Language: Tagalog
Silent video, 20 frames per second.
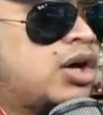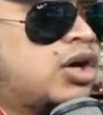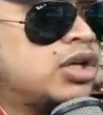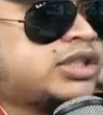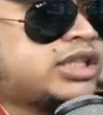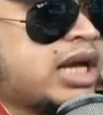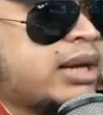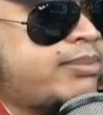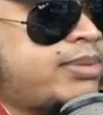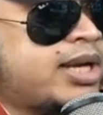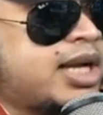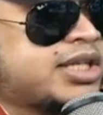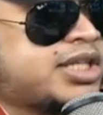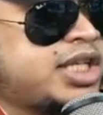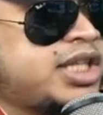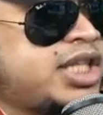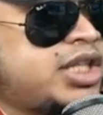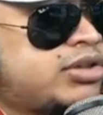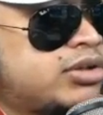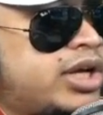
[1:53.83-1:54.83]
Oh, sabi
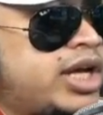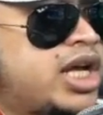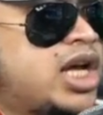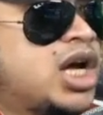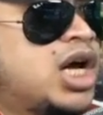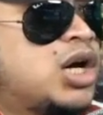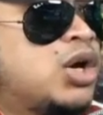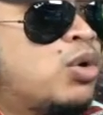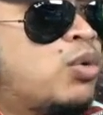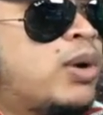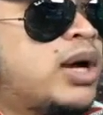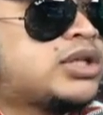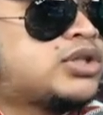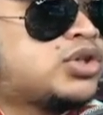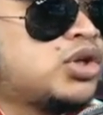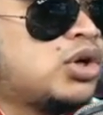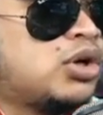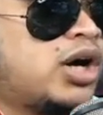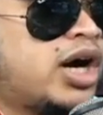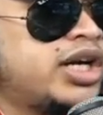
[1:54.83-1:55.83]
kasi dito eh,
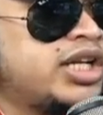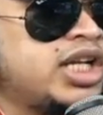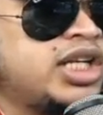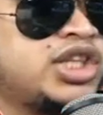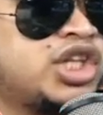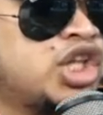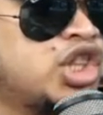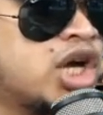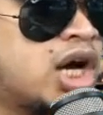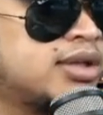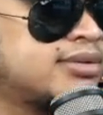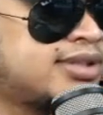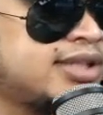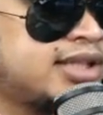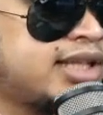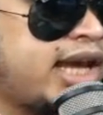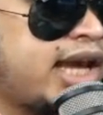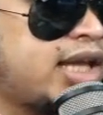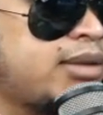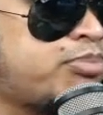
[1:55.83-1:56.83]
What's so hard in
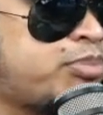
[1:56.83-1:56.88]
denouncing the